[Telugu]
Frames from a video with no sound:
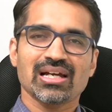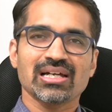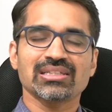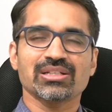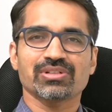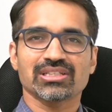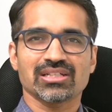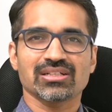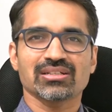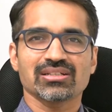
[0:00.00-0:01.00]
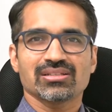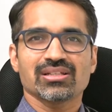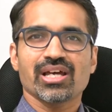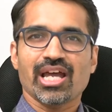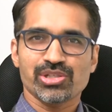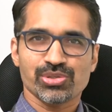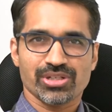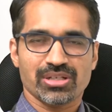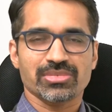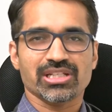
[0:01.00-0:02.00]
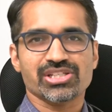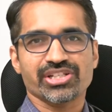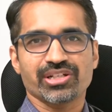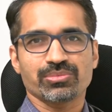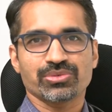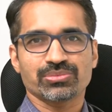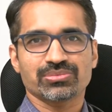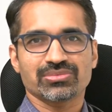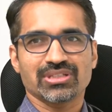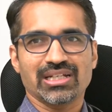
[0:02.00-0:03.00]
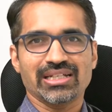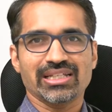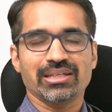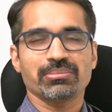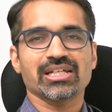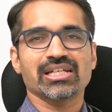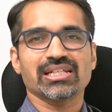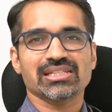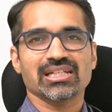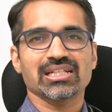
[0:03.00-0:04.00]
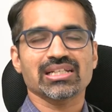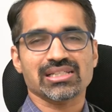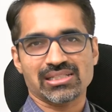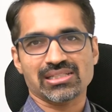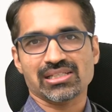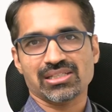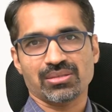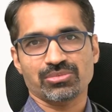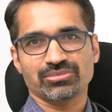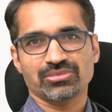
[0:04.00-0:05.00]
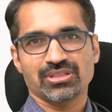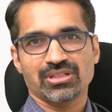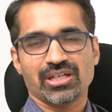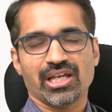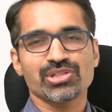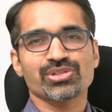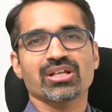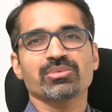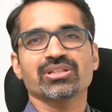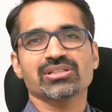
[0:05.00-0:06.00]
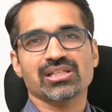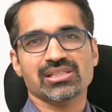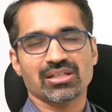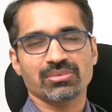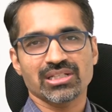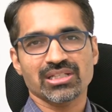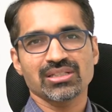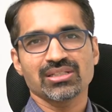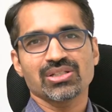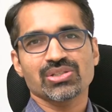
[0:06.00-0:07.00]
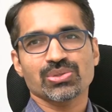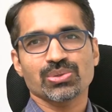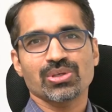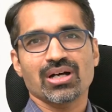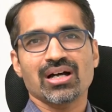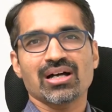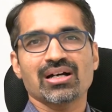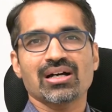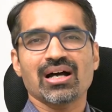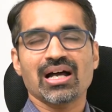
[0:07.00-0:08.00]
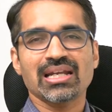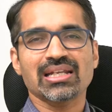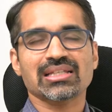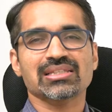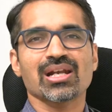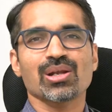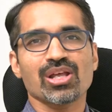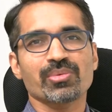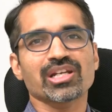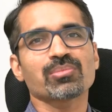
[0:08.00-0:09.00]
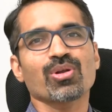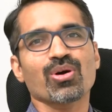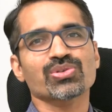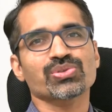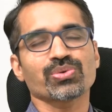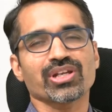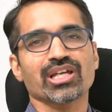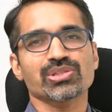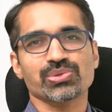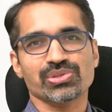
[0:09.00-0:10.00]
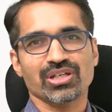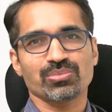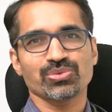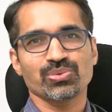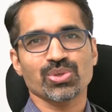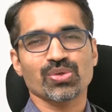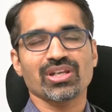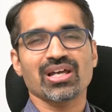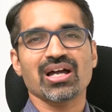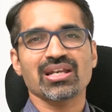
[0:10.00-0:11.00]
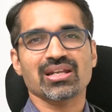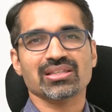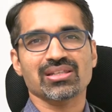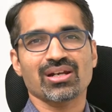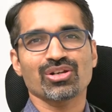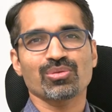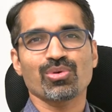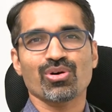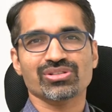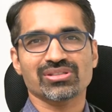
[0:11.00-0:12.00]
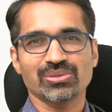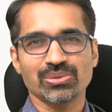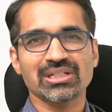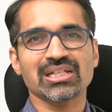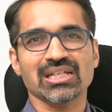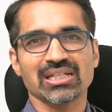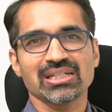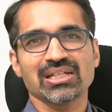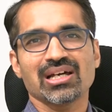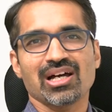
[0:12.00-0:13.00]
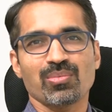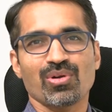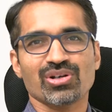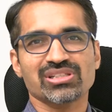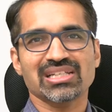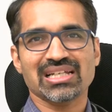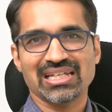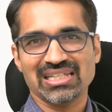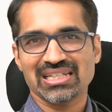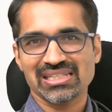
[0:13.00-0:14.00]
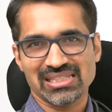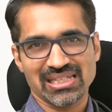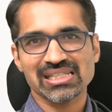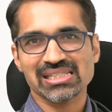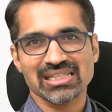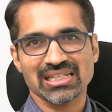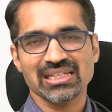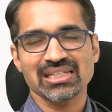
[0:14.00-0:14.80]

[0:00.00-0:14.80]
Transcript: ఆ తర్వాత యాంజోగ్రామ్ టెస్ట్ చేయడము అండ్ ఎంఆర్ఐ టెస్ట్ అనే టెస్టులు చేస్తాము యాంజోరామ్ ఎందుకు చేస్తామంటే సో ఆ హార్ట్ రక్తనాళంలో ఏమన్నా బ్లాక్స్ ఉన్నాయా చూస్తాము ఒకవేళ హార్ట్ రక్తనాళంలో బ్లాక్స్ ఉంటే ఆ బ్లాక్స్ని క్లియర్ చేస్తే